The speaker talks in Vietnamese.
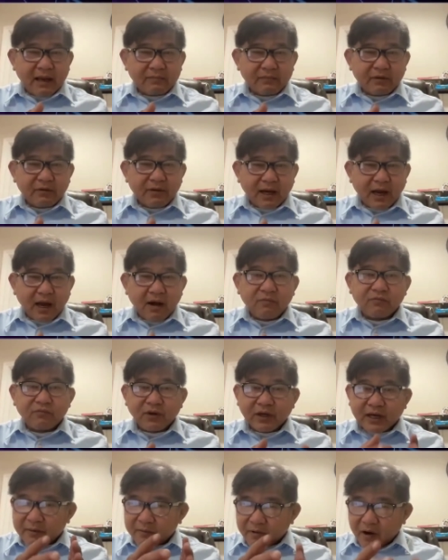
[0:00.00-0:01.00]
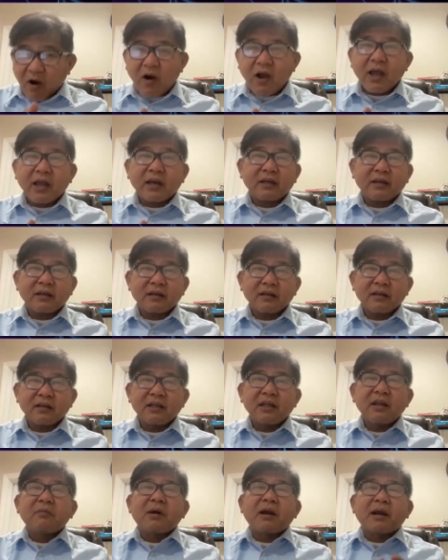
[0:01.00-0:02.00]
trẻ em chứ phải không Việt Nam có hết
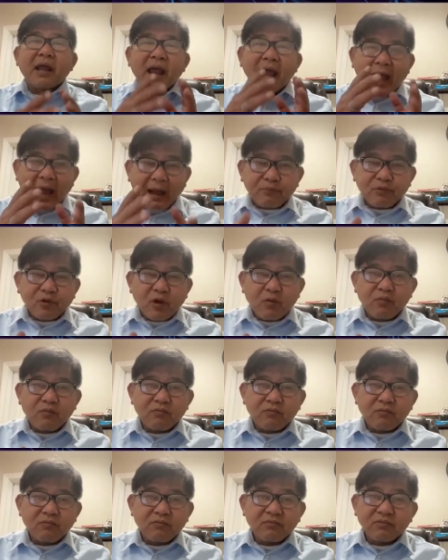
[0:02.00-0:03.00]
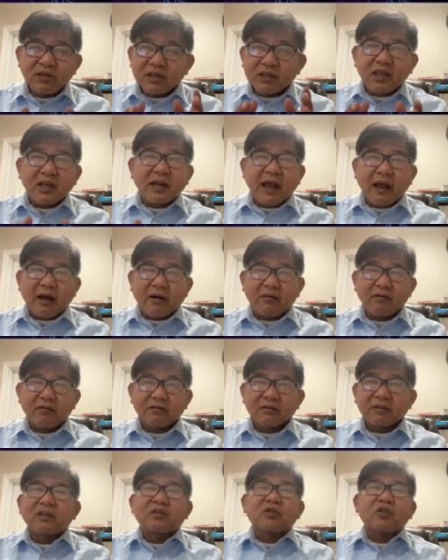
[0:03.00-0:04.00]
nhưng mà để áp dụng như thế
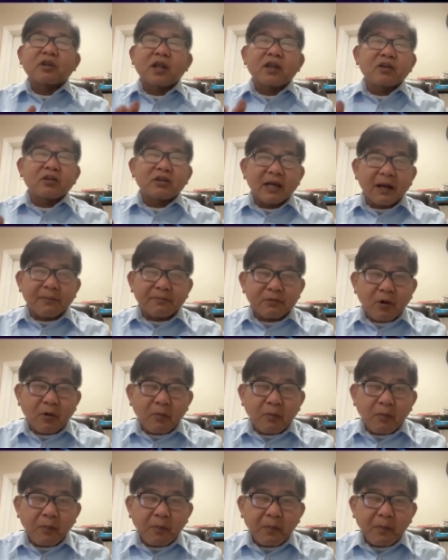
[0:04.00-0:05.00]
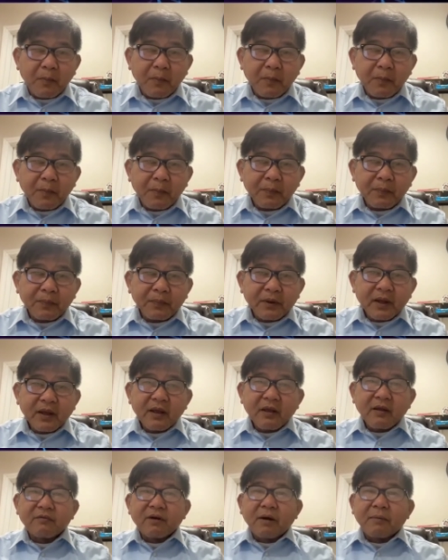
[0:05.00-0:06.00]
nào thì tôi thấy nó chưa áp dụng
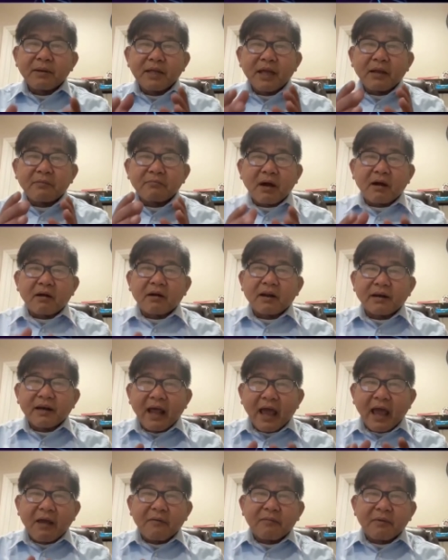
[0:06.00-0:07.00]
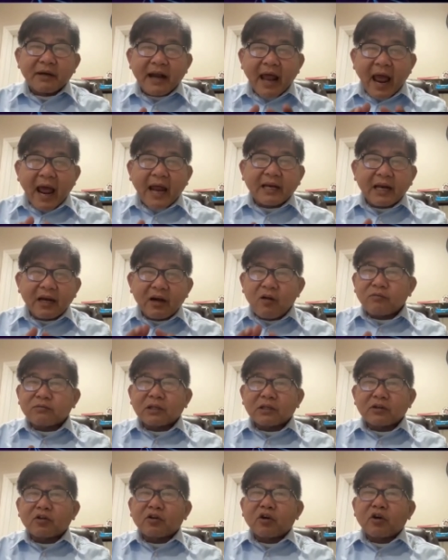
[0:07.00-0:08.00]
và bây giờ anh bảo là để mà đã đến
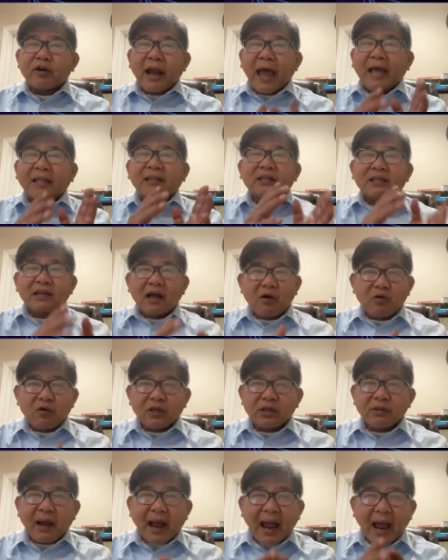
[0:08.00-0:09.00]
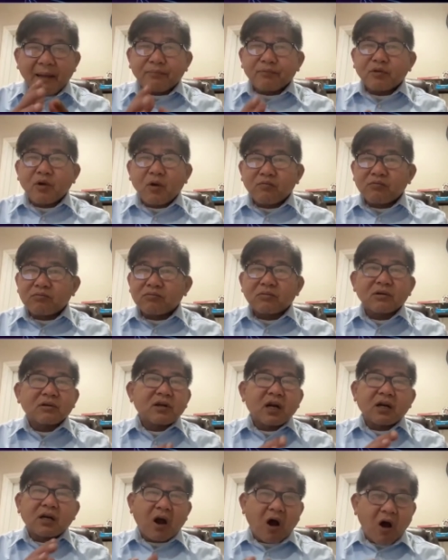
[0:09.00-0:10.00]
lúc thì nó đã từ lâu rồi nhưng mà áp dụng
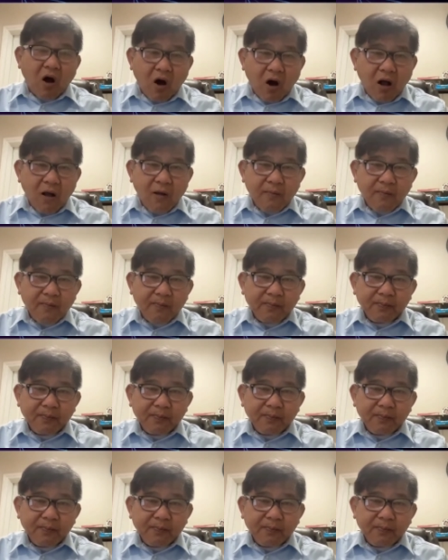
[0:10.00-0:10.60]
rất khó